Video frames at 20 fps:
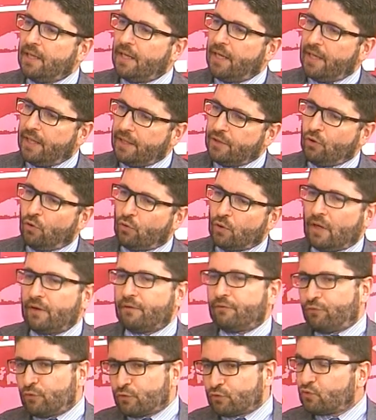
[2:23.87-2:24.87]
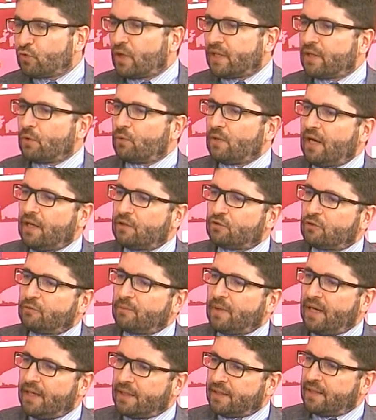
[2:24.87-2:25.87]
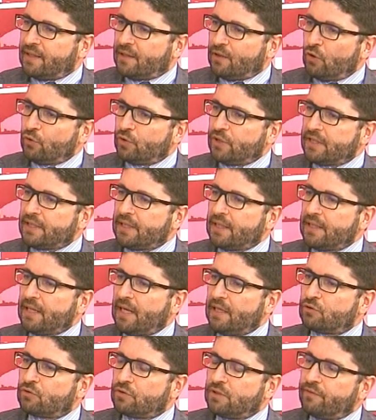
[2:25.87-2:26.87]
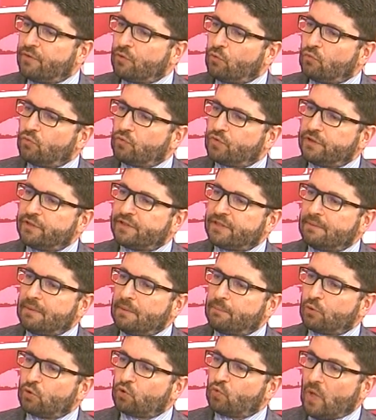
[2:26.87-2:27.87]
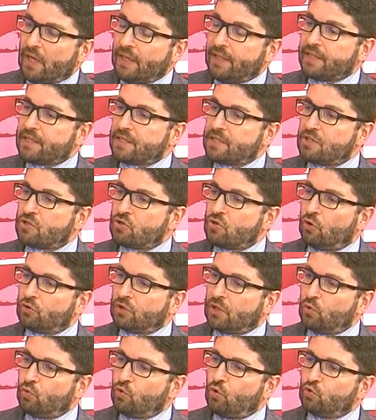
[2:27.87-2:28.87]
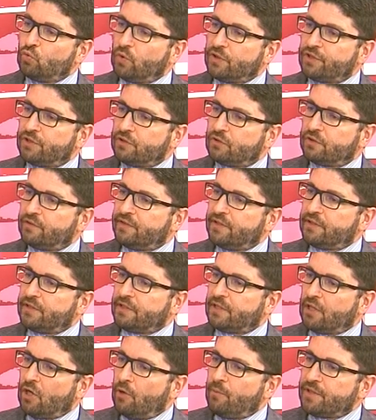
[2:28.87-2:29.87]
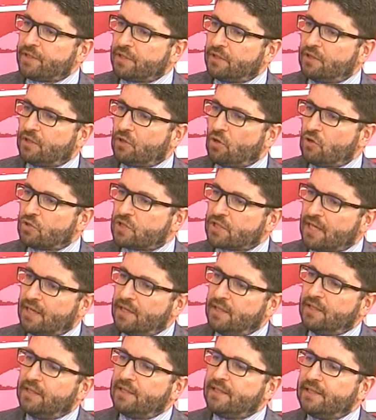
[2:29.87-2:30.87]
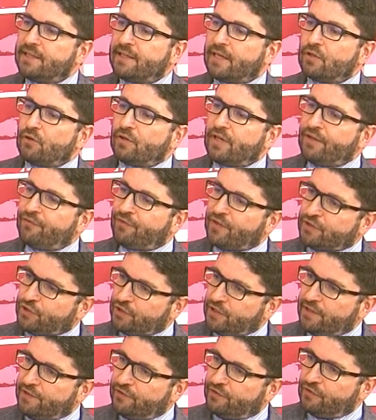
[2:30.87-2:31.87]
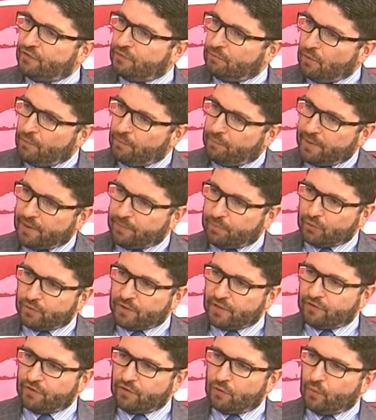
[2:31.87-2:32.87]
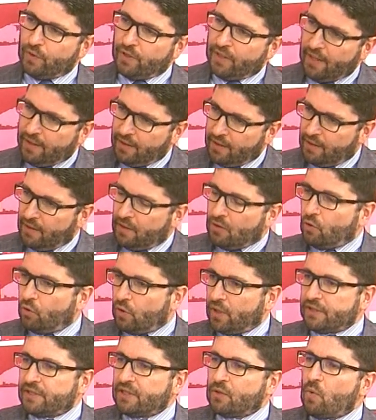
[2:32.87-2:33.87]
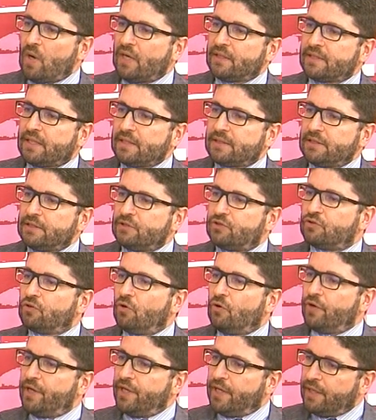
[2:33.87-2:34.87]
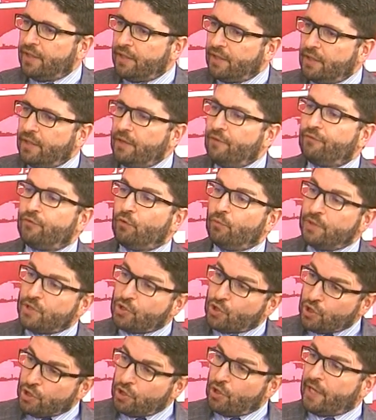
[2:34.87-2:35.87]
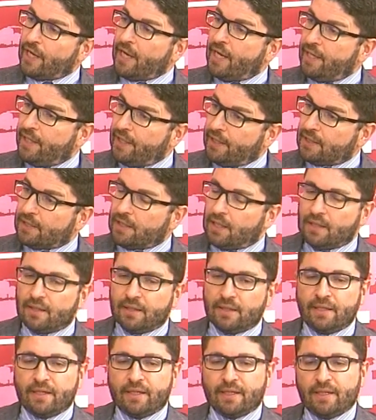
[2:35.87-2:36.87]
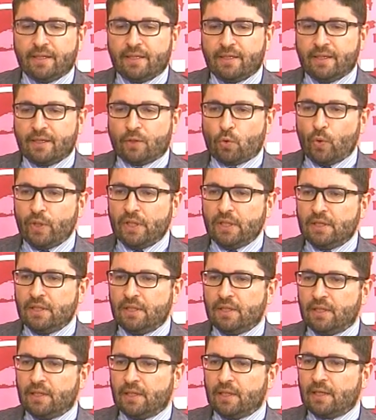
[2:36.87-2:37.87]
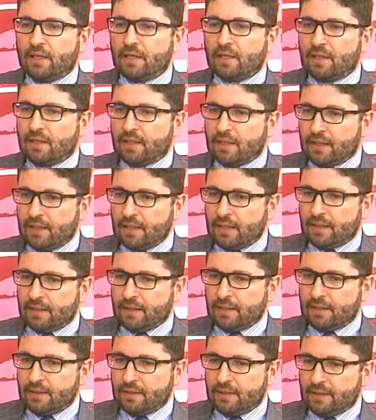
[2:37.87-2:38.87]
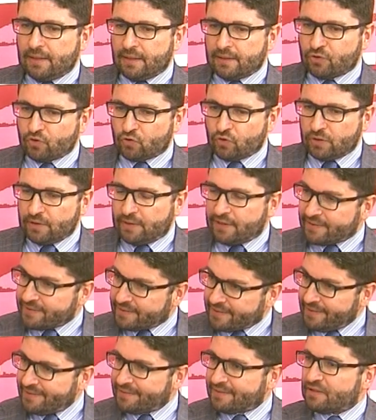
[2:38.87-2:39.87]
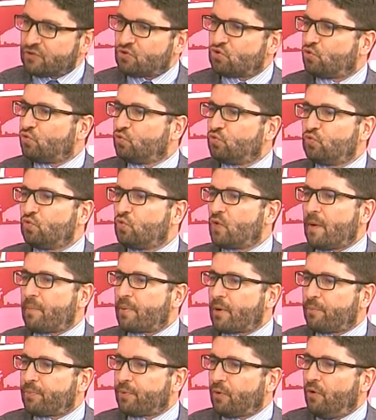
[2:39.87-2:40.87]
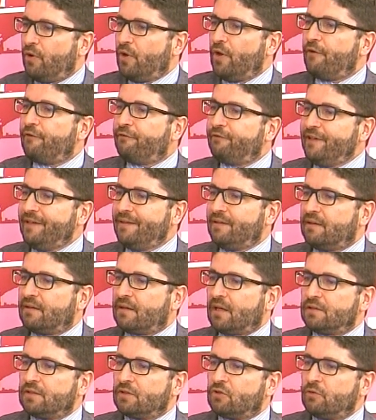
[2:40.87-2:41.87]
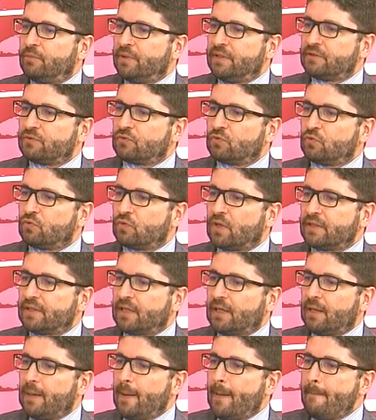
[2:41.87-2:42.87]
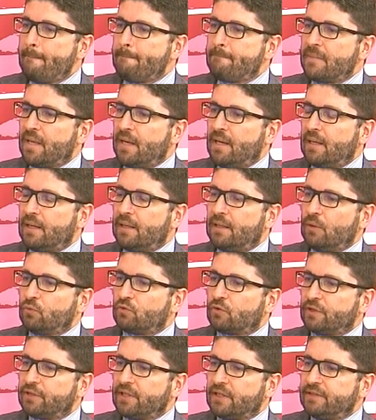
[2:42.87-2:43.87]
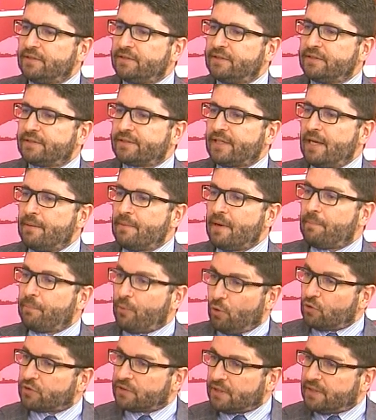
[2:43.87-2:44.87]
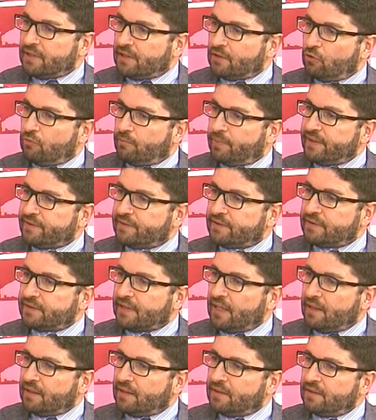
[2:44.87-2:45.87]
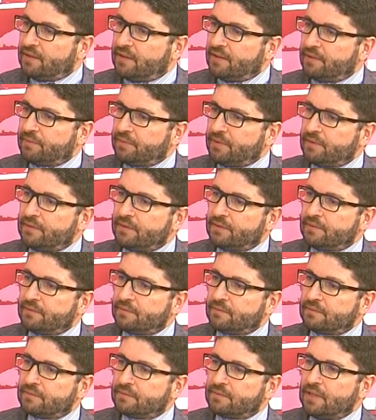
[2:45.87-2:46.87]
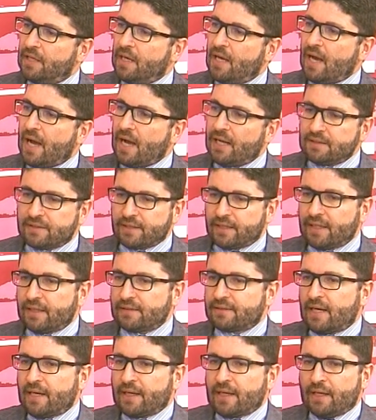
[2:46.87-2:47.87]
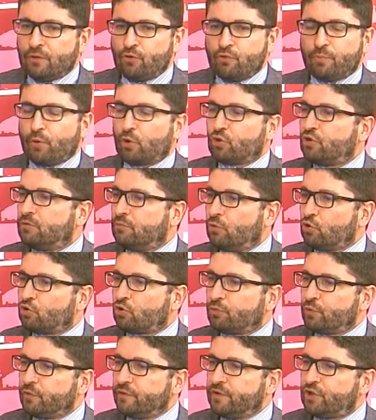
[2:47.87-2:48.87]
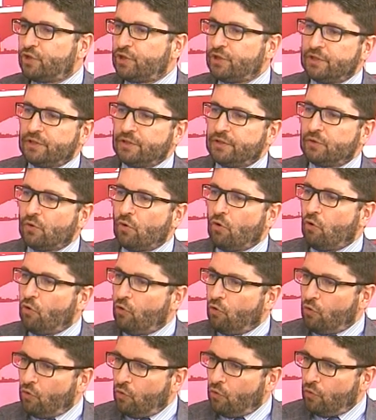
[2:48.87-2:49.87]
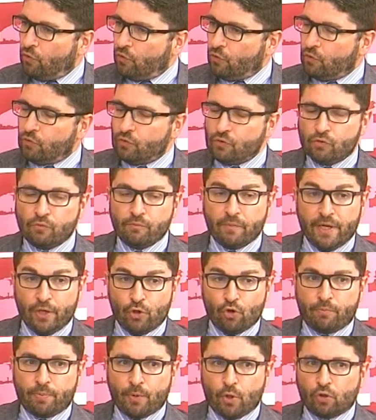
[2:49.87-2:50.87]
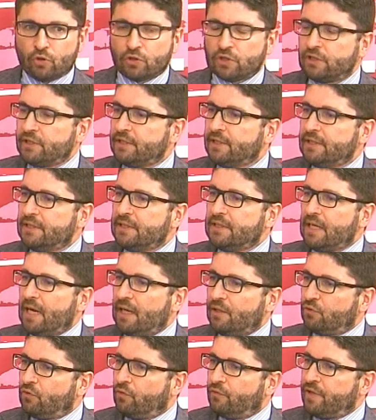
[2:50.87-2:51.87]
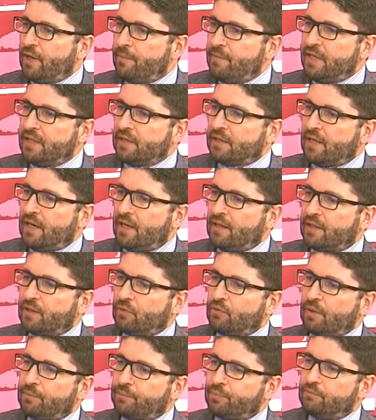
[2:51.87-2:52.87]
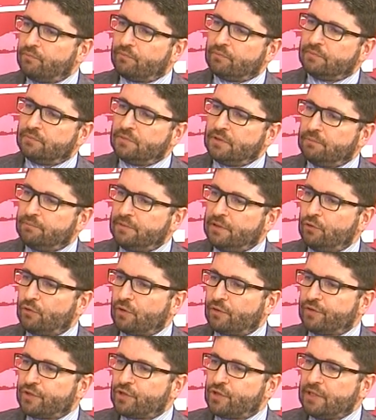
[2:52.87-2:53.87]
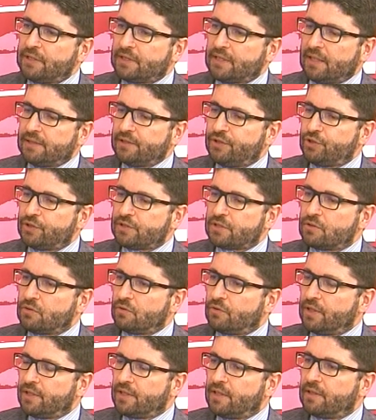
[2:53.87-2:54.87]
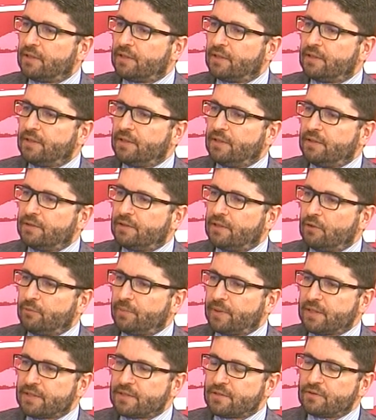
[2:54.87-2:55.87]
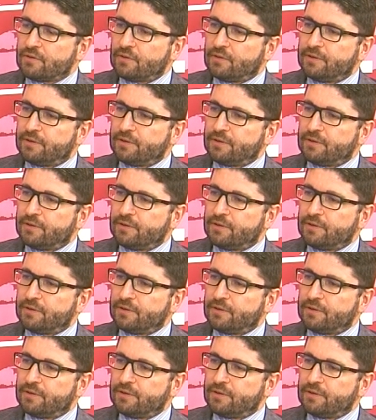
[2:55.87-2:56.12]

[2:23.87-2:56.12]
Eh, io ho la fortuna da un lato, ma anche l'onere dall'altro di avere un sistema portuale che si snoda lungo 220 sì. km di costa, il che non è facilissimo per poter seguire con l'adeguata attenzione Fiumicino, Fiumicino, e Gaeta eh, e quindi il, la, la, la, stessa struttura proprio fisica di come è strutturata l'autorità la, eh, di sistema porta delle complessità. Eh, eh cioè, no? Altre realtà che hanno i porti molto più vicini o, o, o, o meno porti hanno ovviamente anche una migliore facilità di gestione delle, delle operazioni.